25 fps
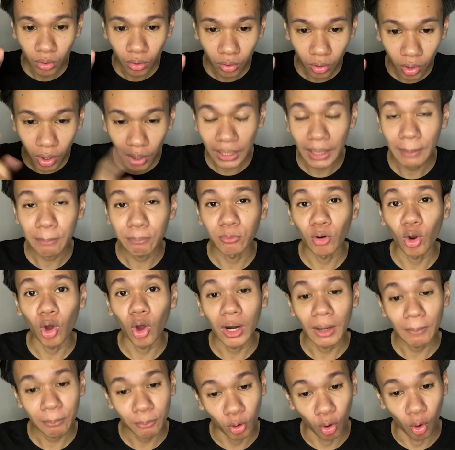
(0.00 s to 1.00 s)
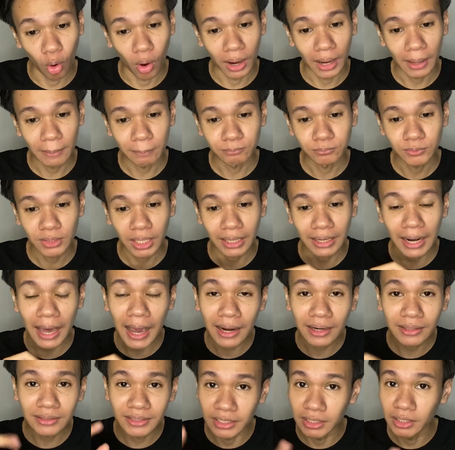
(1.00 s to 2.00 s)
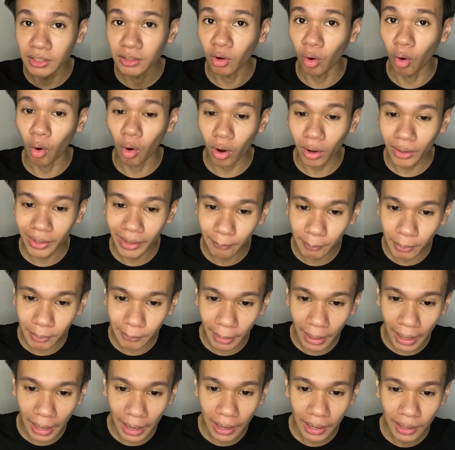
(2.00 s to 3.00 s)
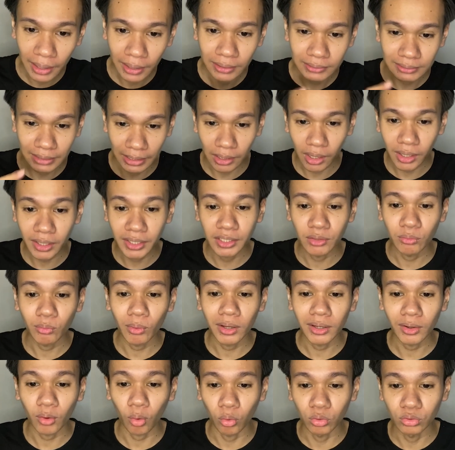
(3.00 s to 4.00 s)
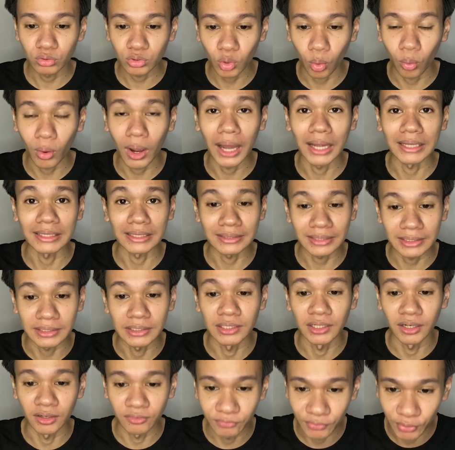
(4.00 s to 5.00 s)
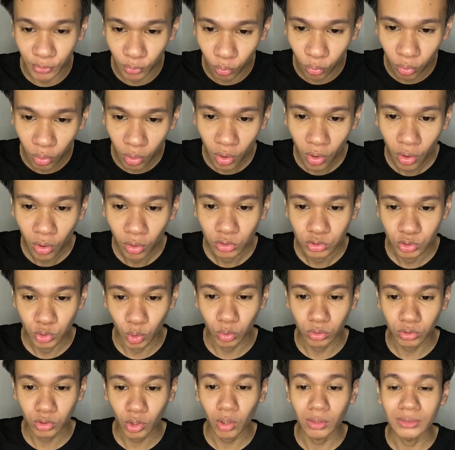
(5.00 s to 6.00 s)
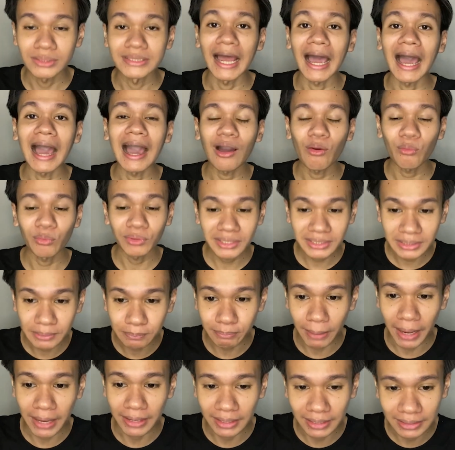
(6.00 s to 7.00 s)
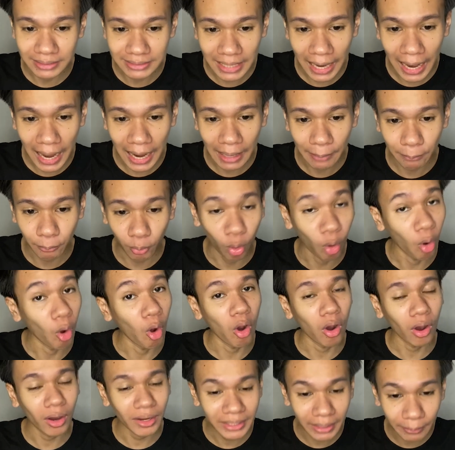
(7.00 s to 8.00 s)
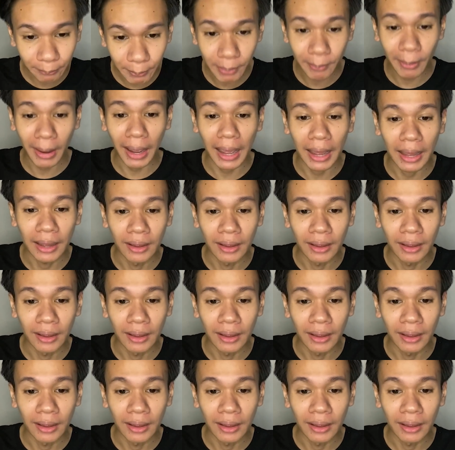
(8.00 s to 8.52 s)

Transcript: ก็รับรอรับของครับ กระทั่งดึกของก็ยังไม่มา แต่ก็คิดว่าคนส่งอาจจะติดเกอร์ฟิลจนตอนเช้าวันที่18 กันยาครับของก็ยังไม่มา